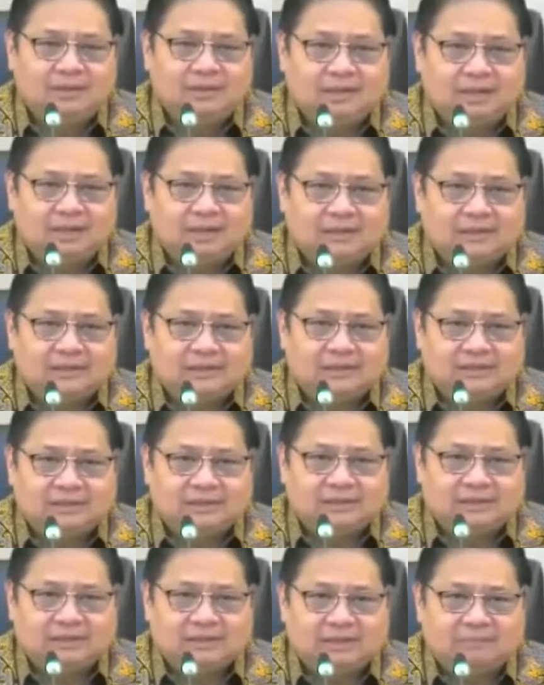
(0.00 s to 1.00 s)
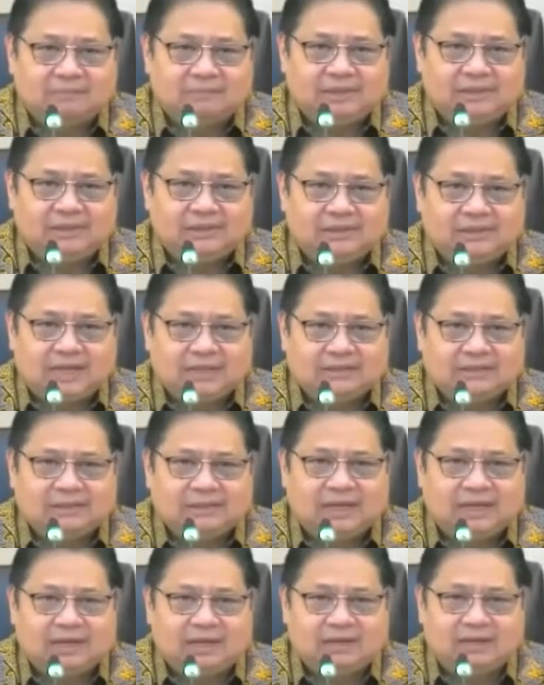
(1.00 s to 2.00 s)
Dari sisi stabilisasi
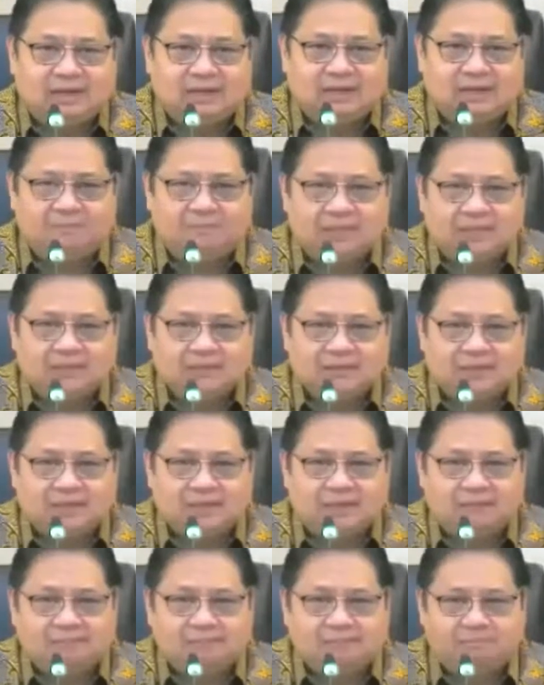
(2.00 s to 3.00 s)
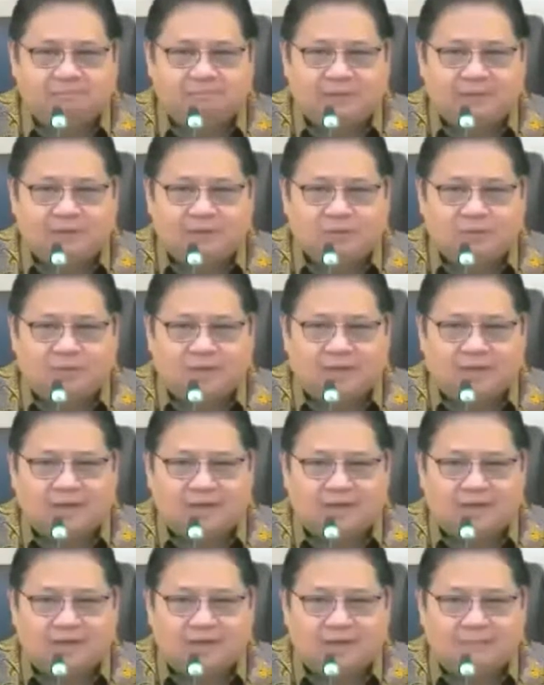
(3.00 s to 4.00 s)
harga berdasarkan pantauan
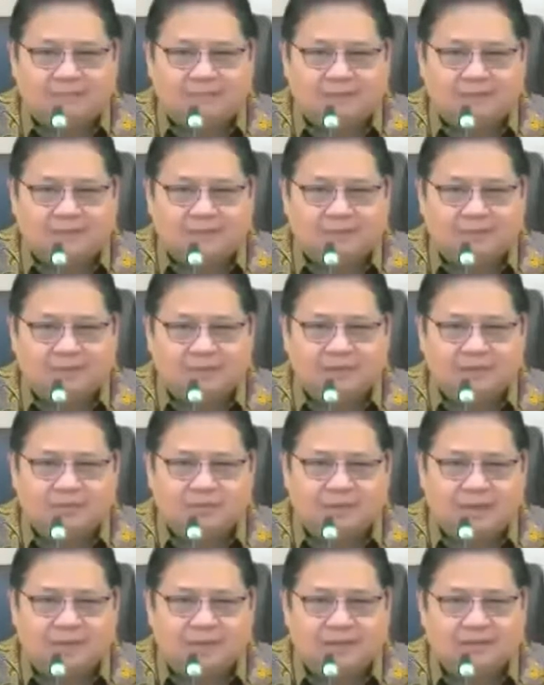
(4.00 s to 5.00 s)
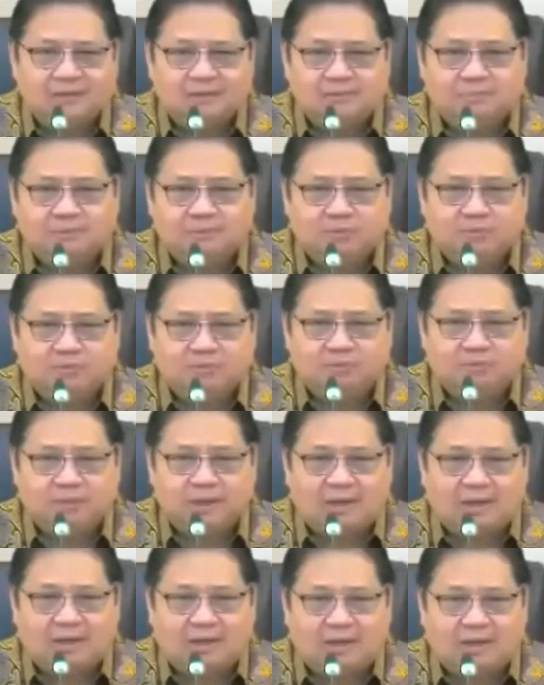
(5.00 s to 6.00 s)
harga minyak goreng curah sebelum
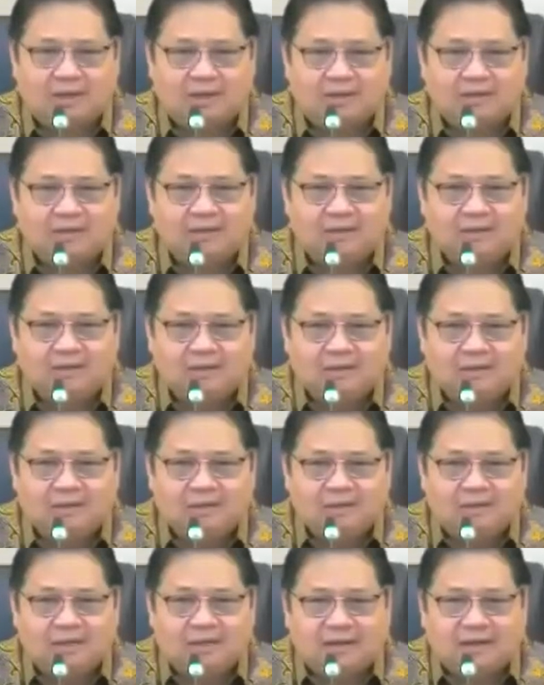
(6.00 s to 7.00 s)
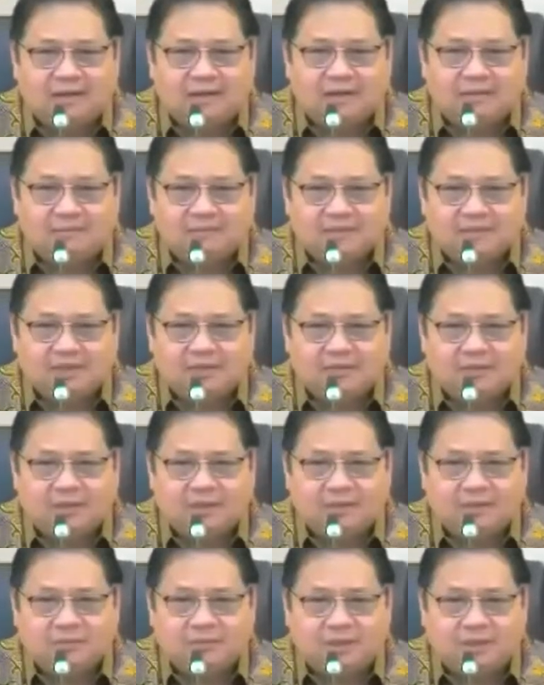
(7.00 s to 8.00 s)
pelarangan, harga minyak
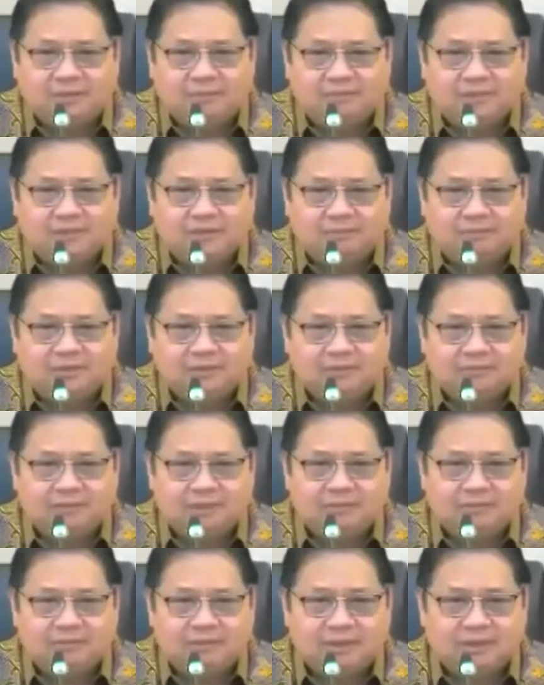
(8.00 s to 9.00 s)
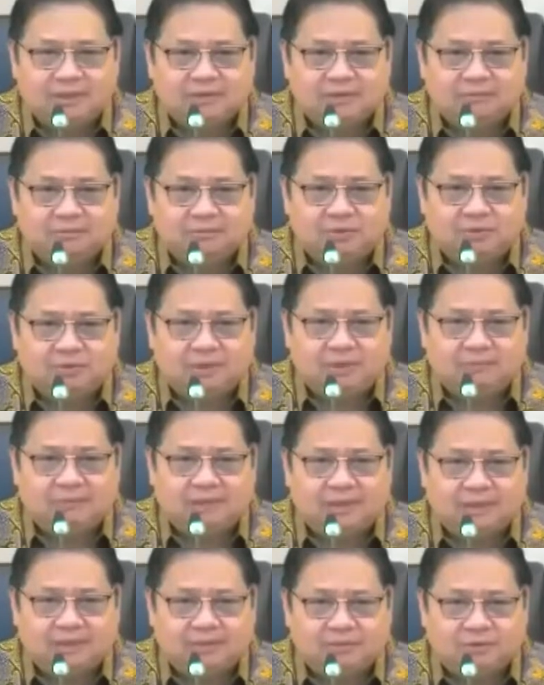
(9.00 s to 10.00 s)
goreng curah mencapai 19.800
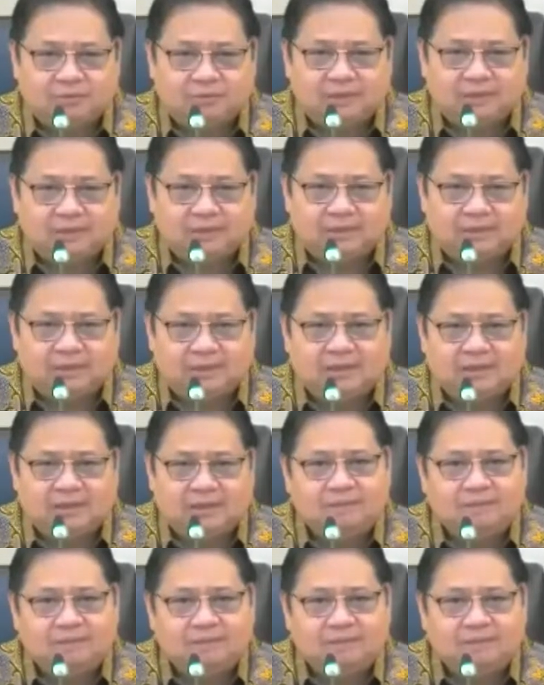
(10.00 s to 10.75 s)
per liter.